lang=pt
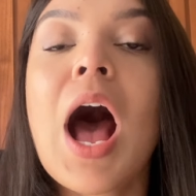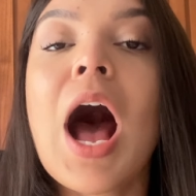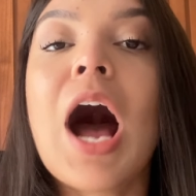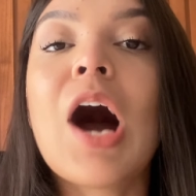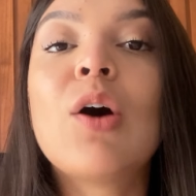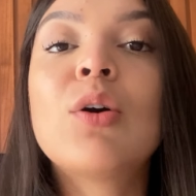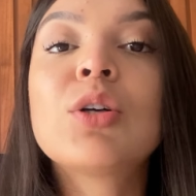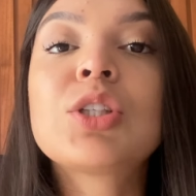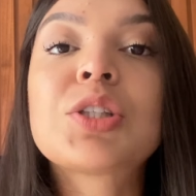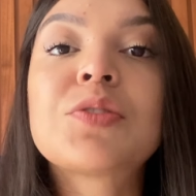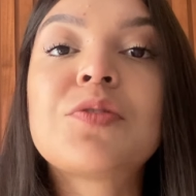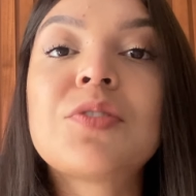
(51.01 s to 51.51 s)

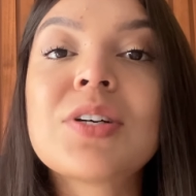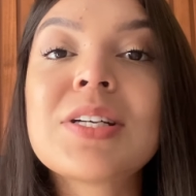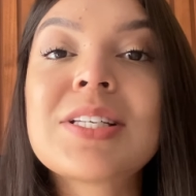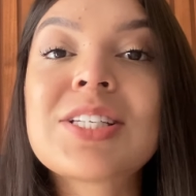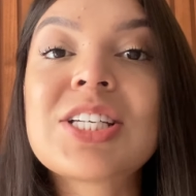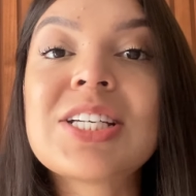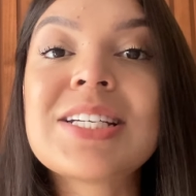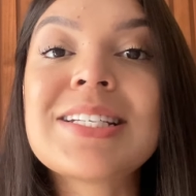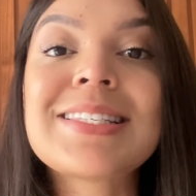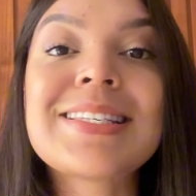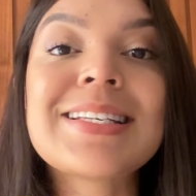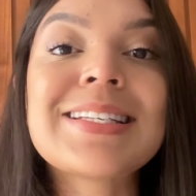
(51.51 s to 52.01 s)
onde eu vou
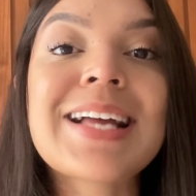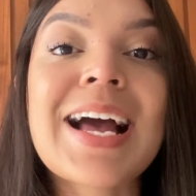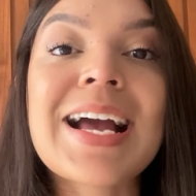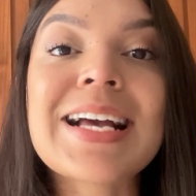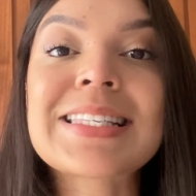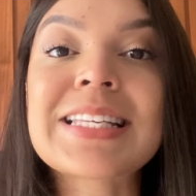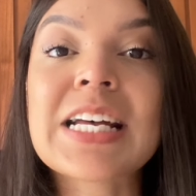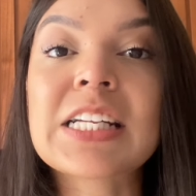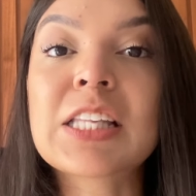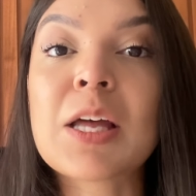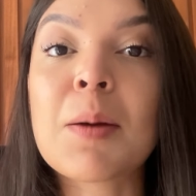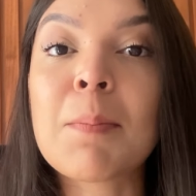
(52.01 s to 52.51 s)
te ensinar
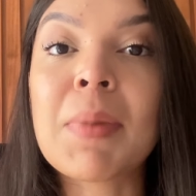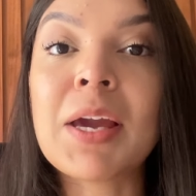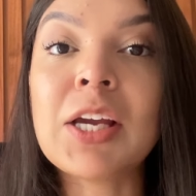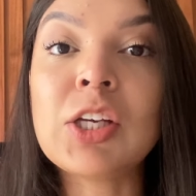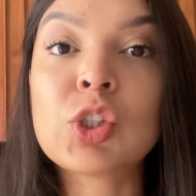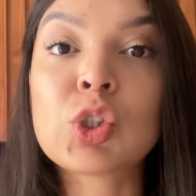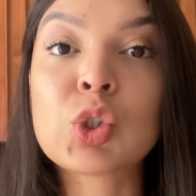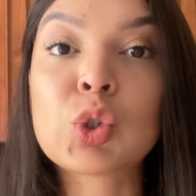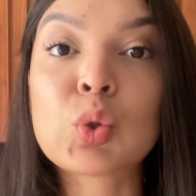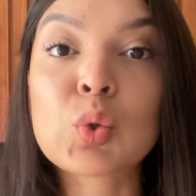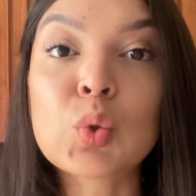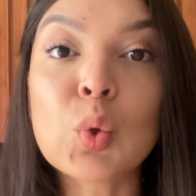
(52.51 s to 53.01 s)

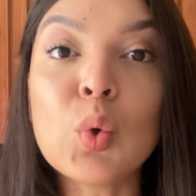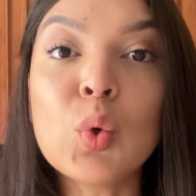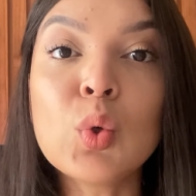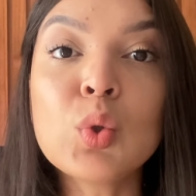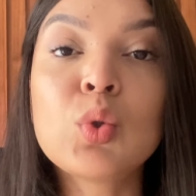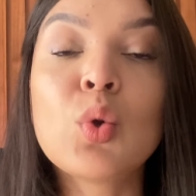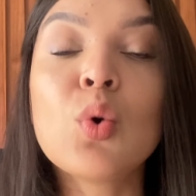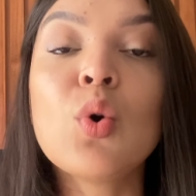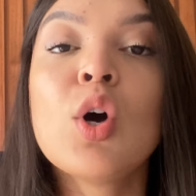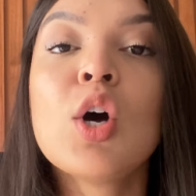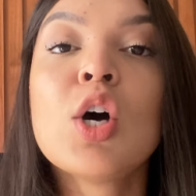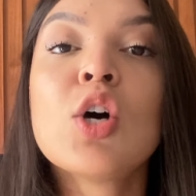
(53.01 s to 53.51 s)
exatamente
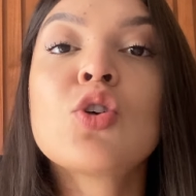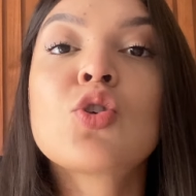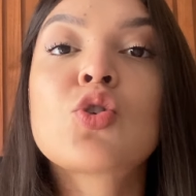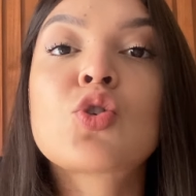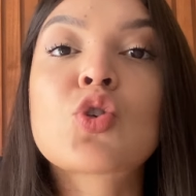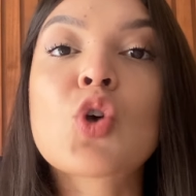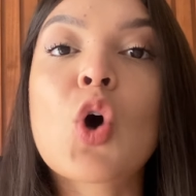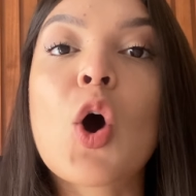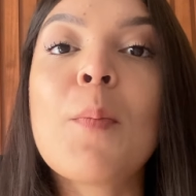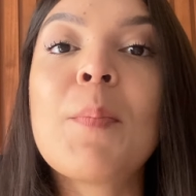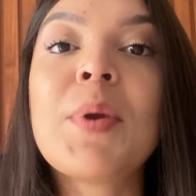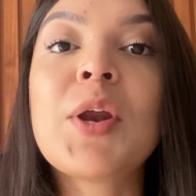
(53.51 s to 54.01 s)
tudo
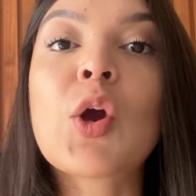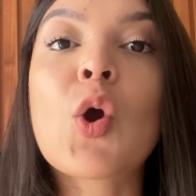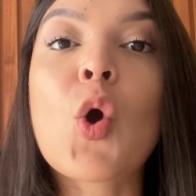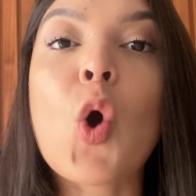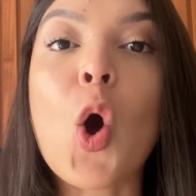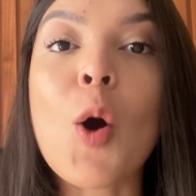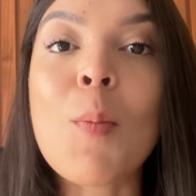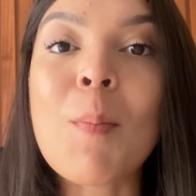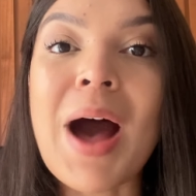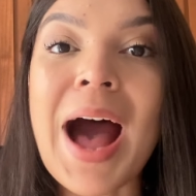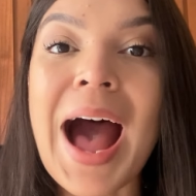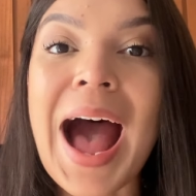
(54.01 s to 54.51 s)
sobre
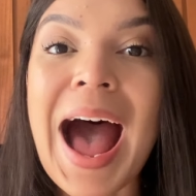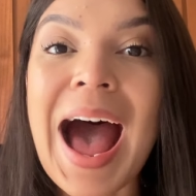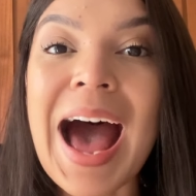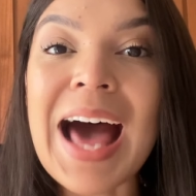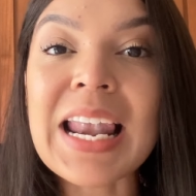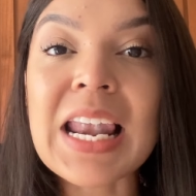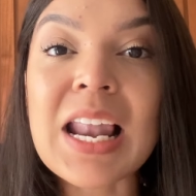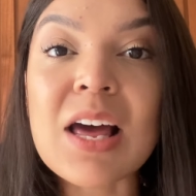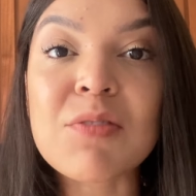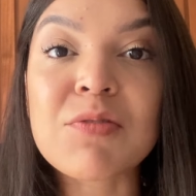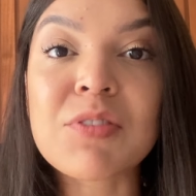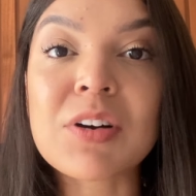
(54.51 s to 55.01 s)
como
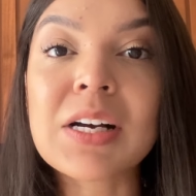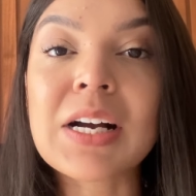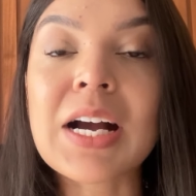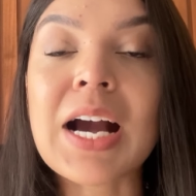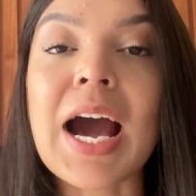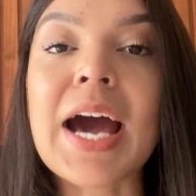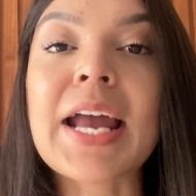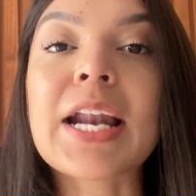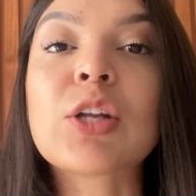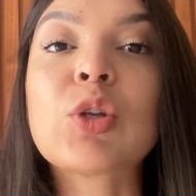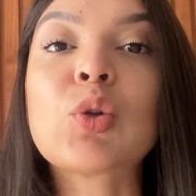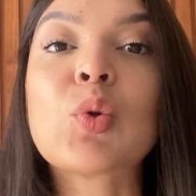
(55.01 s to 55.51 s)

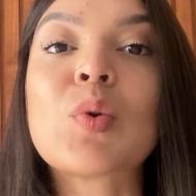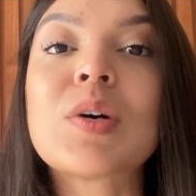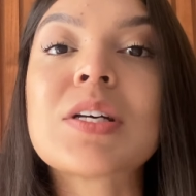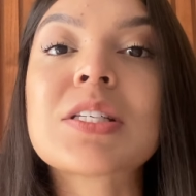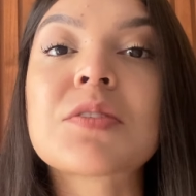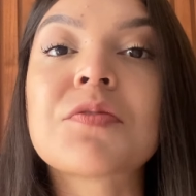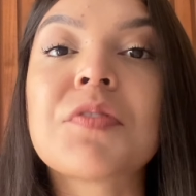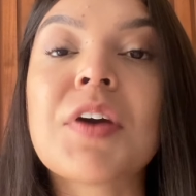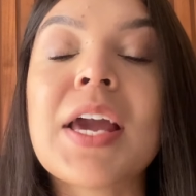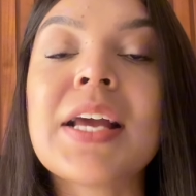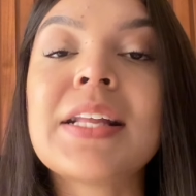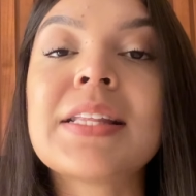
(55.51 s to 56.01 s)
alavancar as
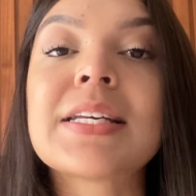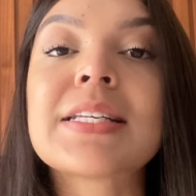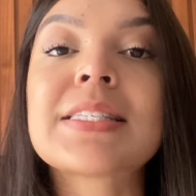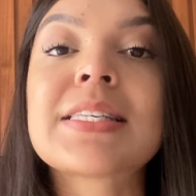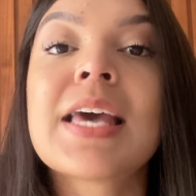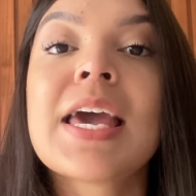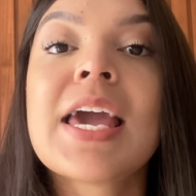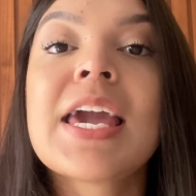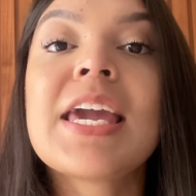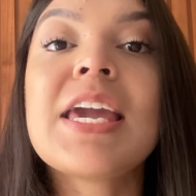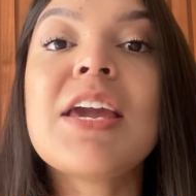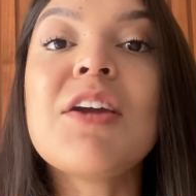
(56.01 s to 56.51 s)
tuas
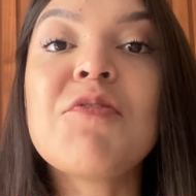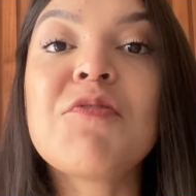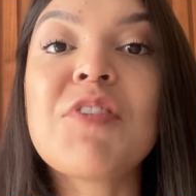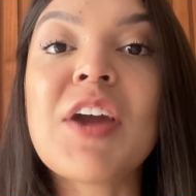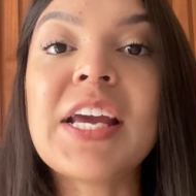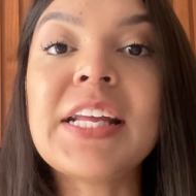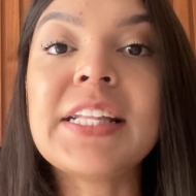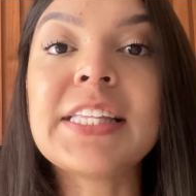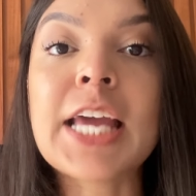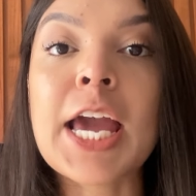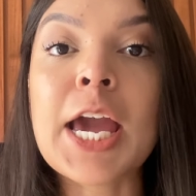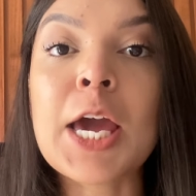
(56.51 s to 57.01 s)
vendas e
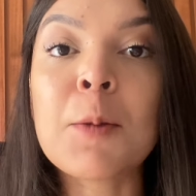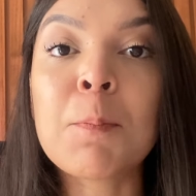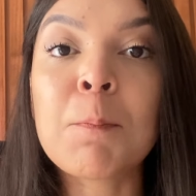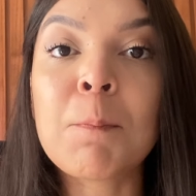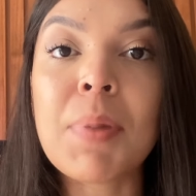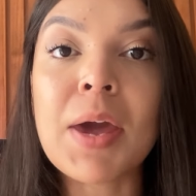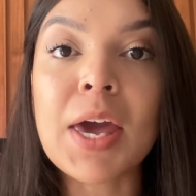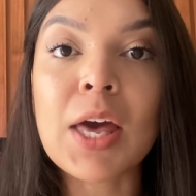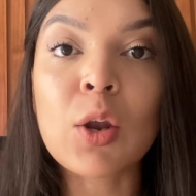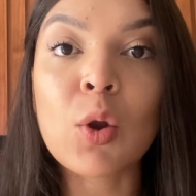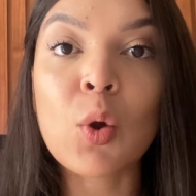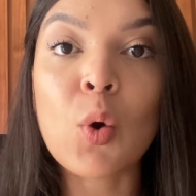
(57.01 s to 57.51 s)
vender
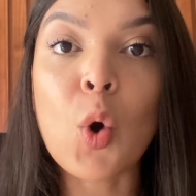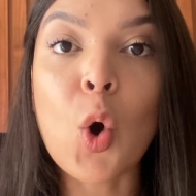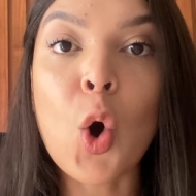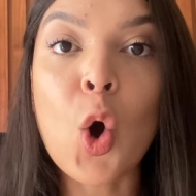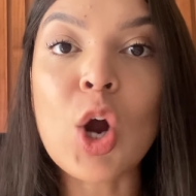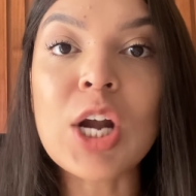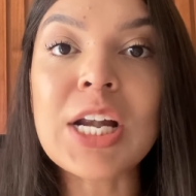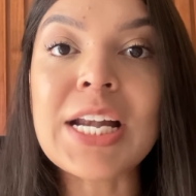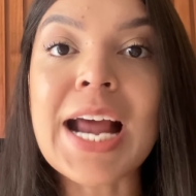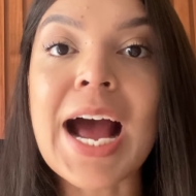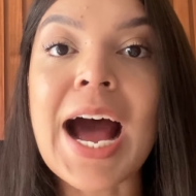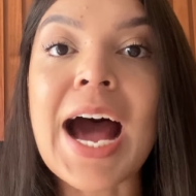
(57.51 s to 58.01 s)
pelo
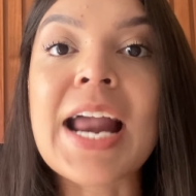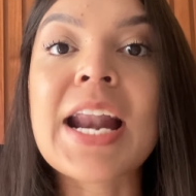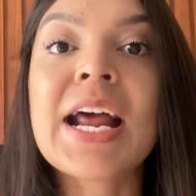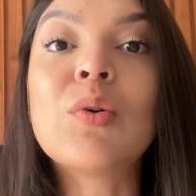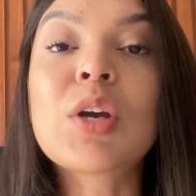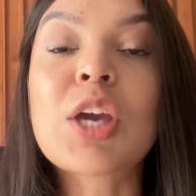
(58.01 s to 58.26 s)
olhar.